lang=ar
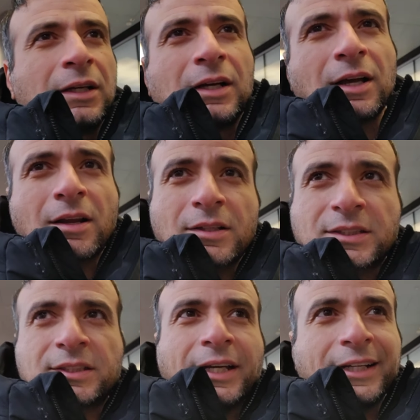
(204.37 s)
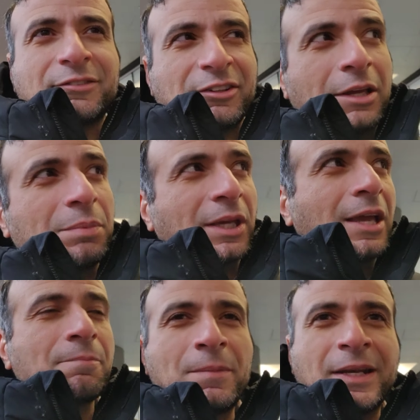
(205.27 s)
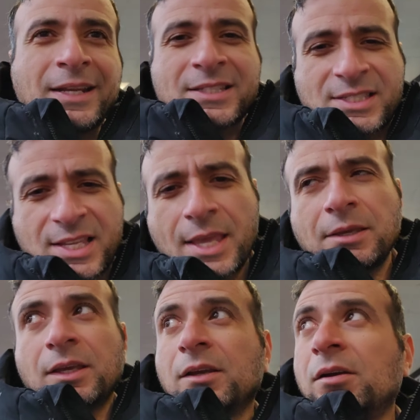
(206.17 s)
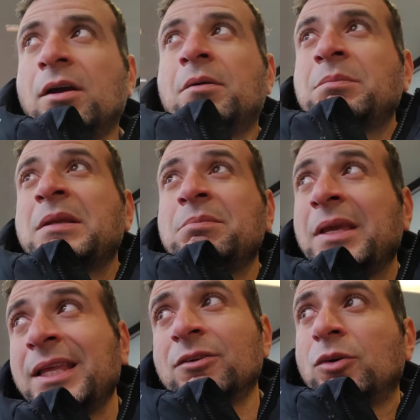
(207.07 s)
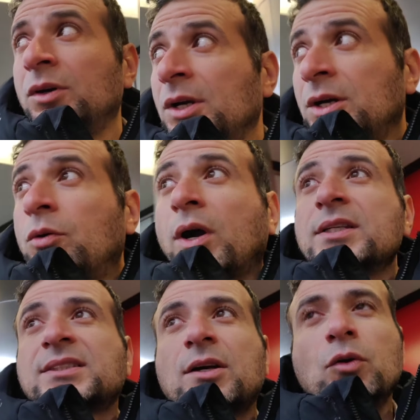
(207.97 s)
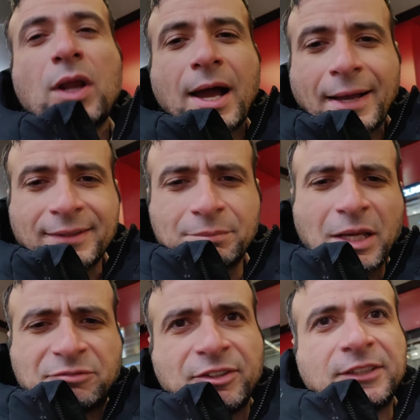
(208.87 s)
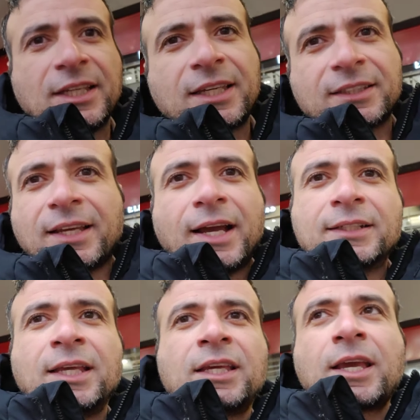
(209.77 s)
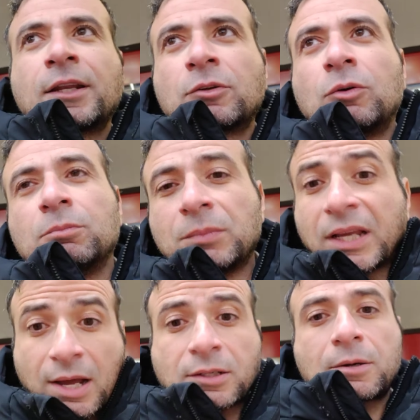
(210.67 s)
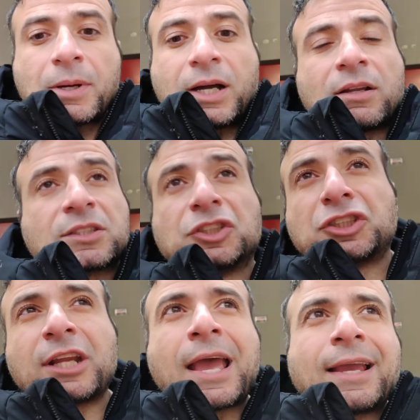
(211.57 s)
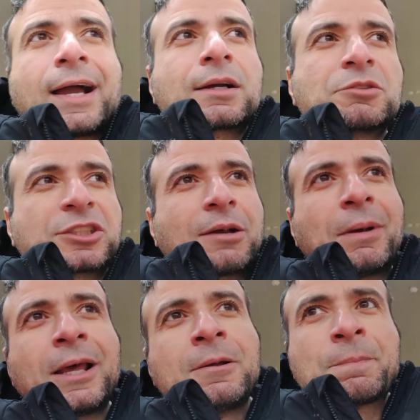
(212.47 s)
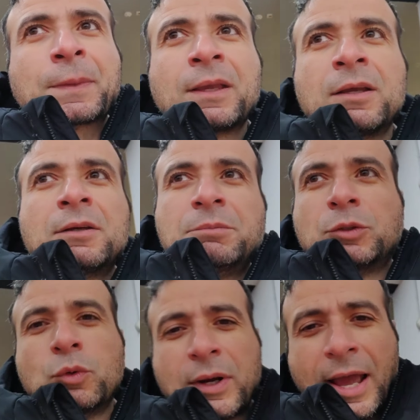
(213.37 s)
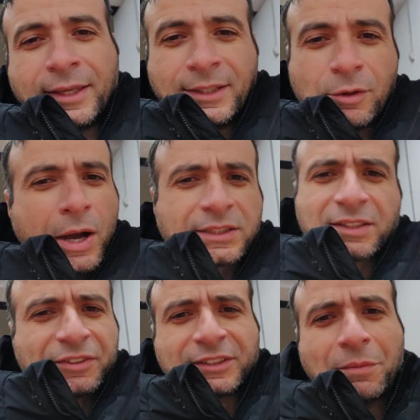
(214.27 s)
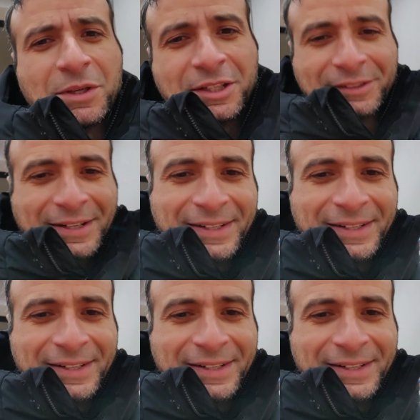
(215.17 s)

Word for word: خلاص عرف ايه بيجاب منين ازاي آه، من مين والقصه كلها بقت في ايديه كده يعني ايه كانه متجرأ بقى خلاص يشتري اي حاجه مستعمله بدون اي وخز في الضمير